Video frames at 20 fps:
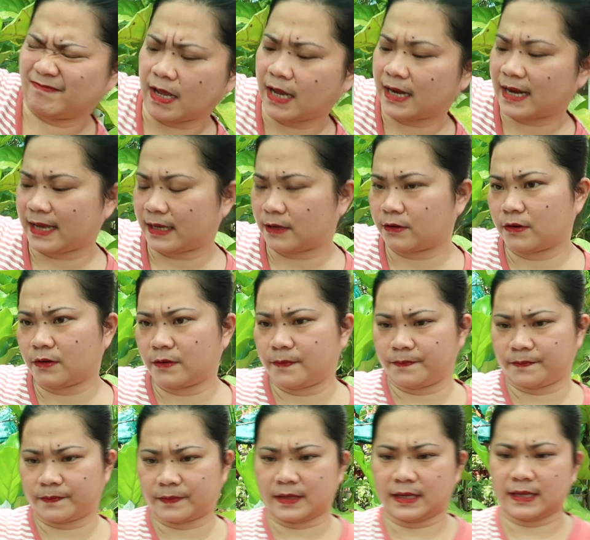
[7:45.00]
Aray ko
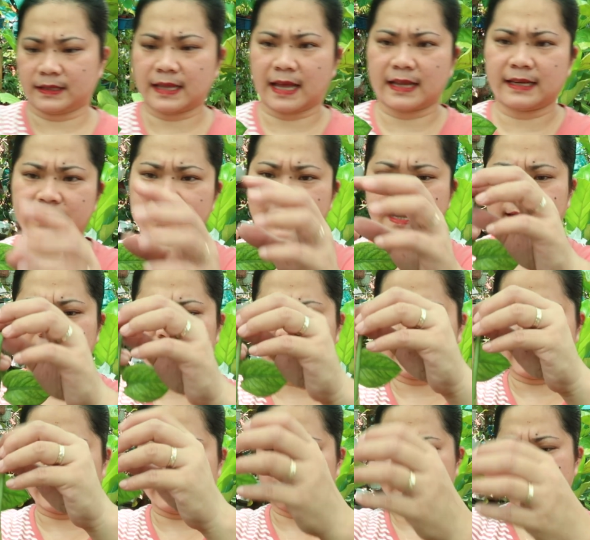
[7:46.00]
italik
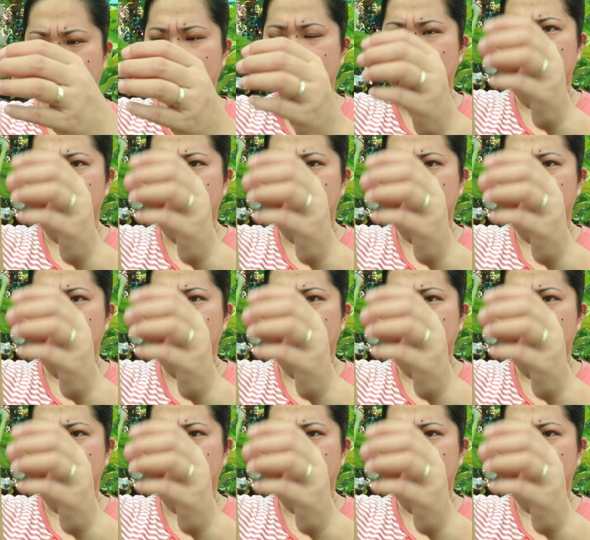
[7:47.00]
natin